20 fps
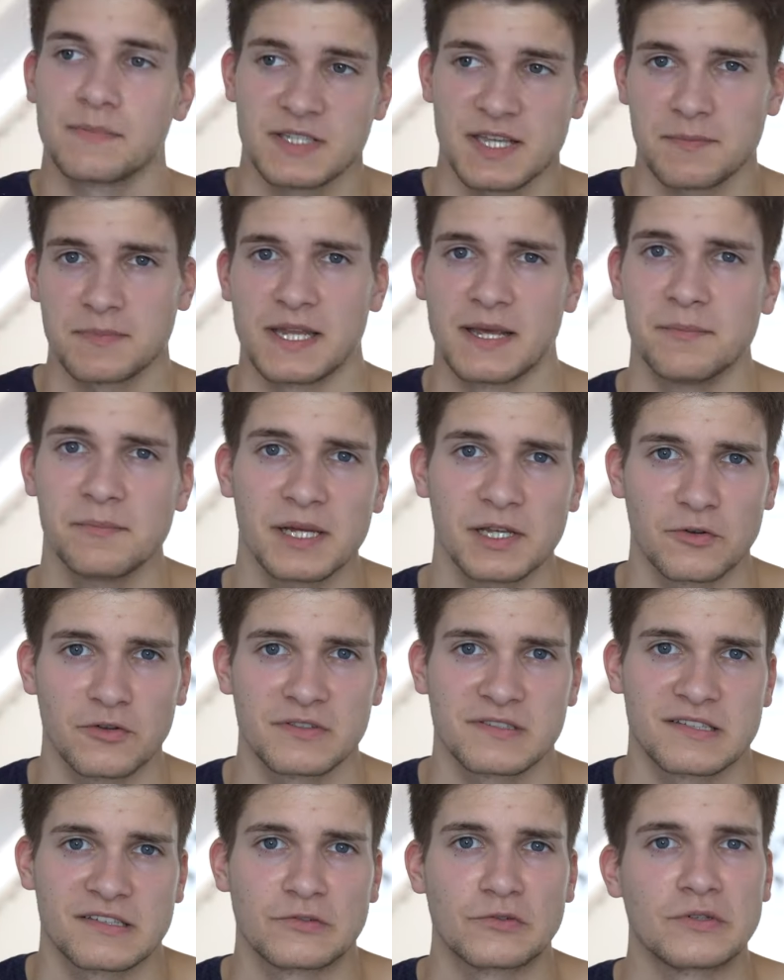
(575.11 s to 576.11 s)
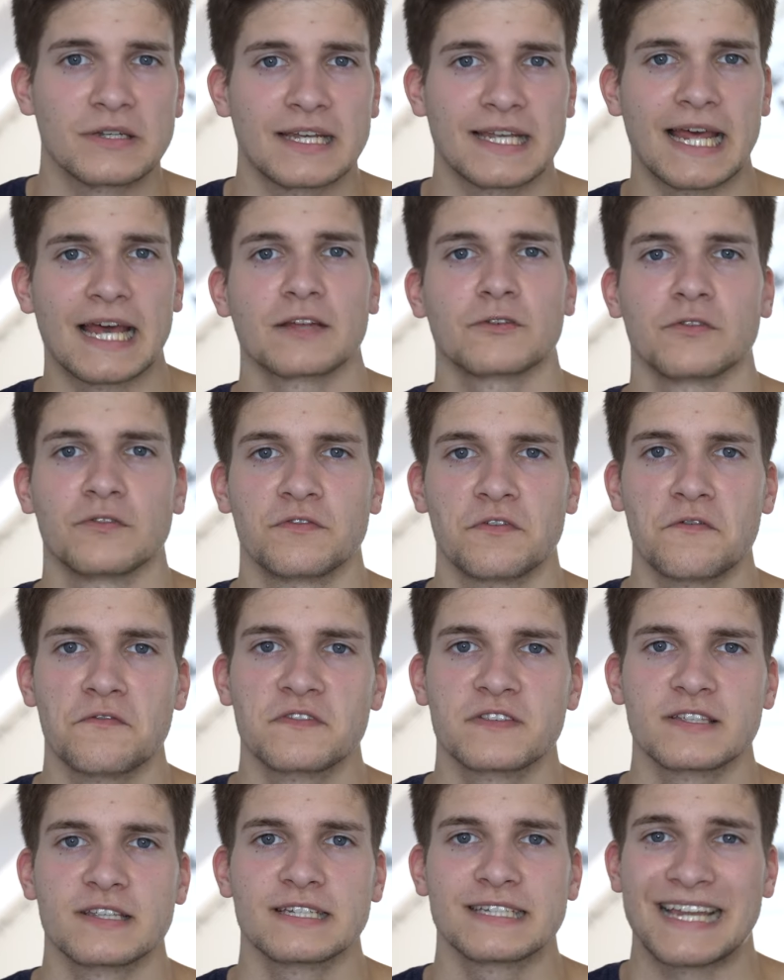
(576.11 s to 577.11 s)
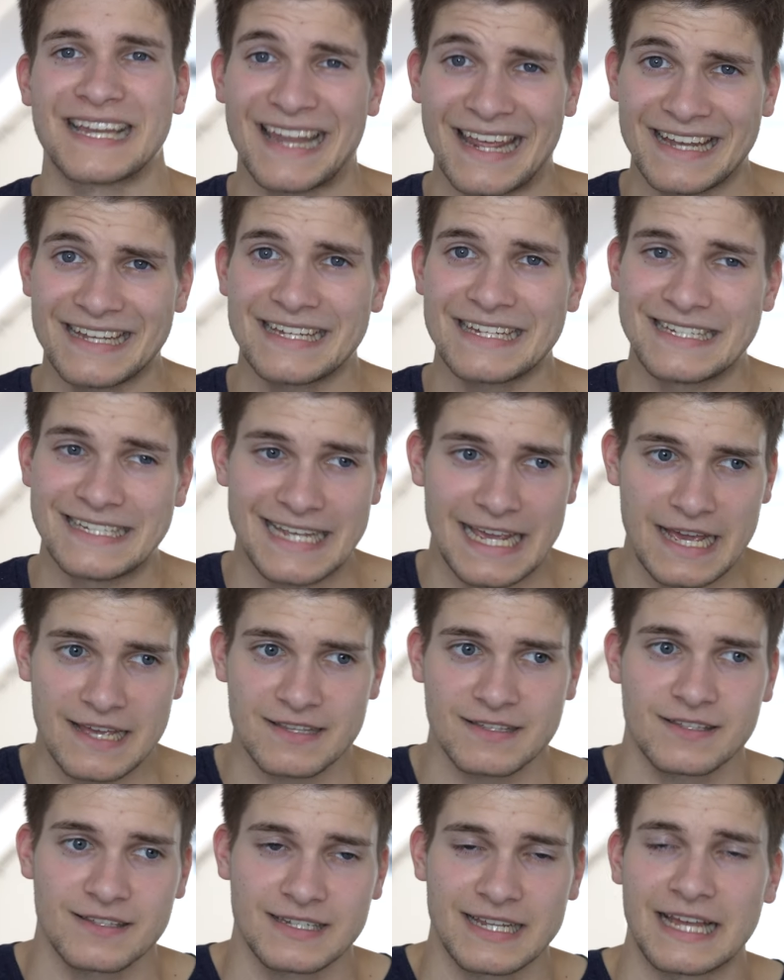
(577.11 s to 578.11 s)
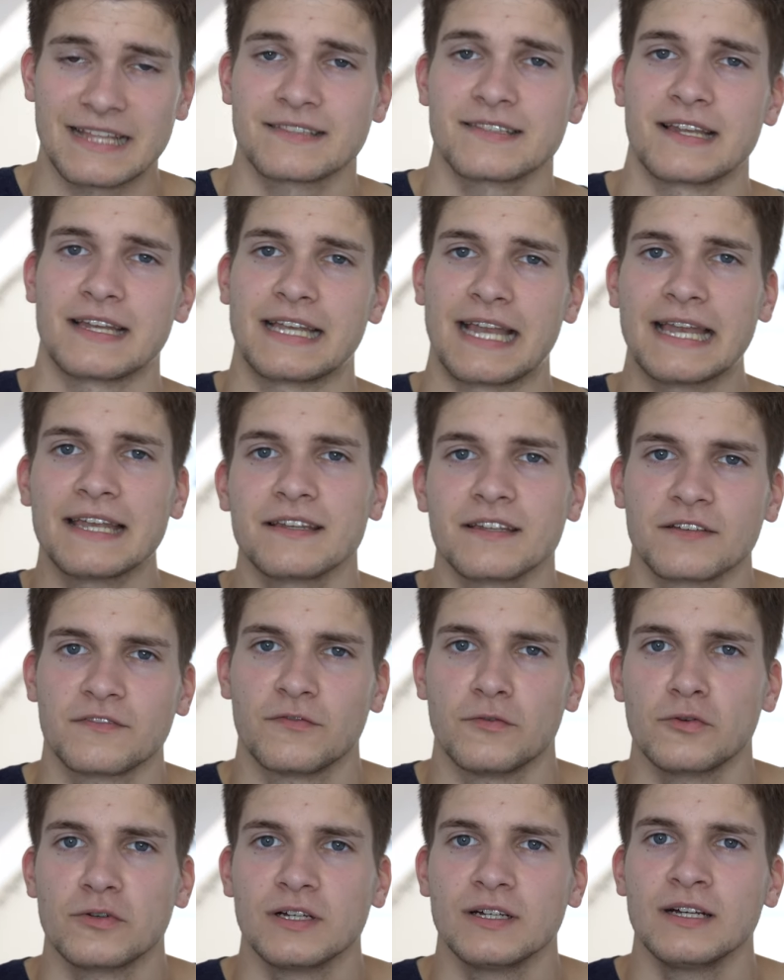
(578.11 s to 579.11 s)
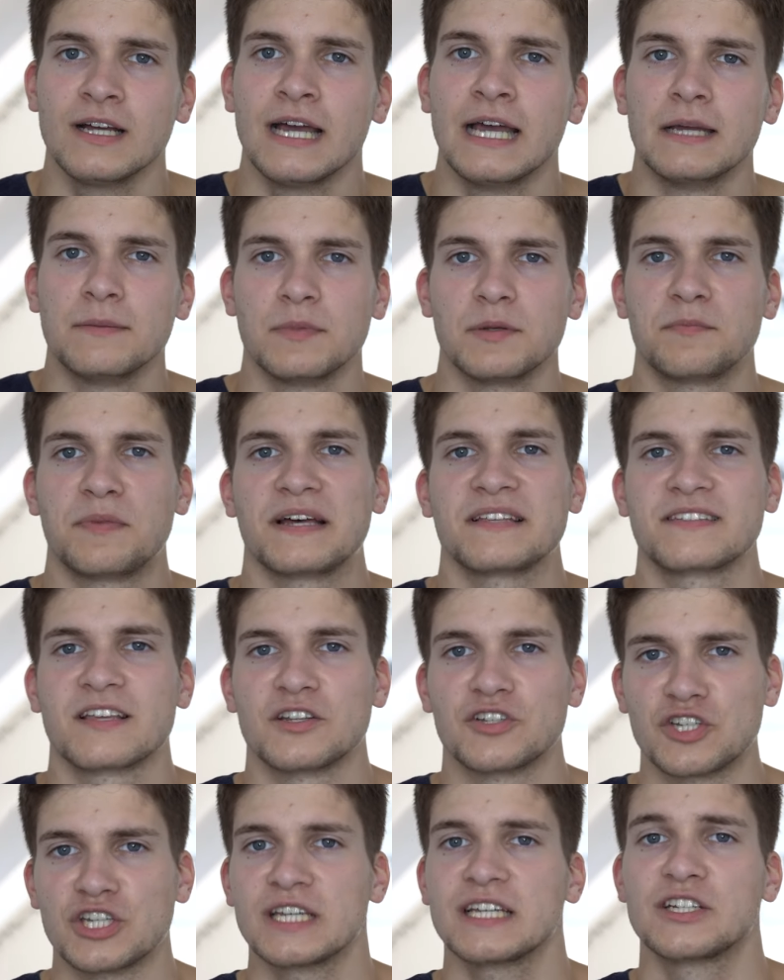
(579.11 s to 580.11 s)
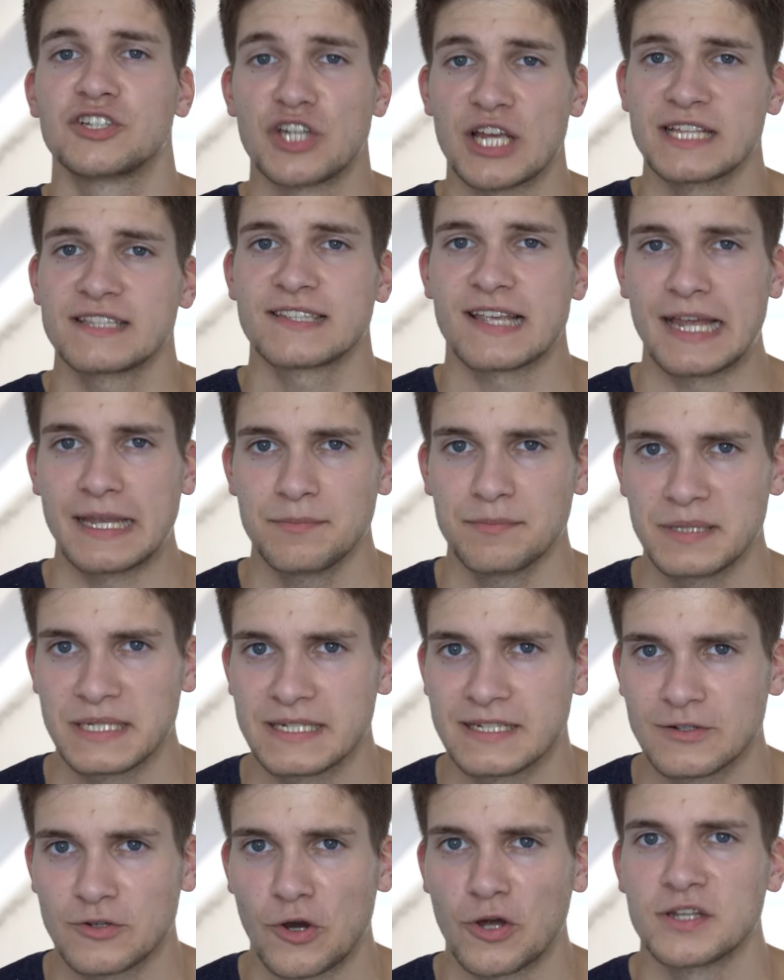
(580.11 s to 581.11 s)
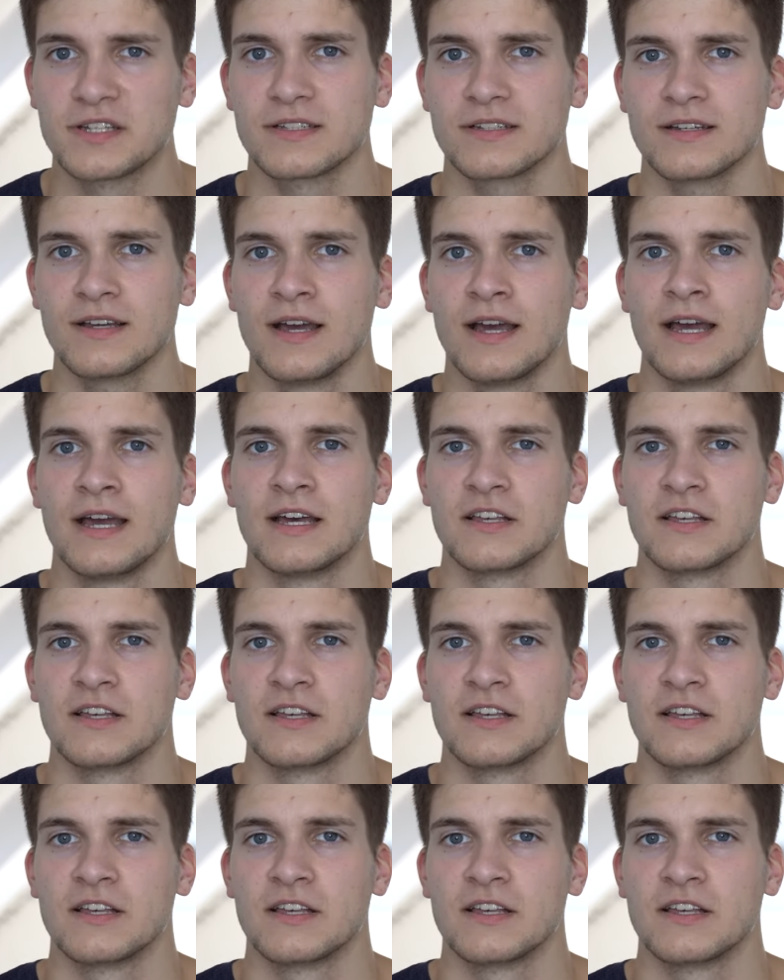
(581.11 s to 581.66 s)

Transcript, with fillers: ab September 1958 dann endlich die ersten Transatlantikflüge mit Passagierjets anbieten konnte,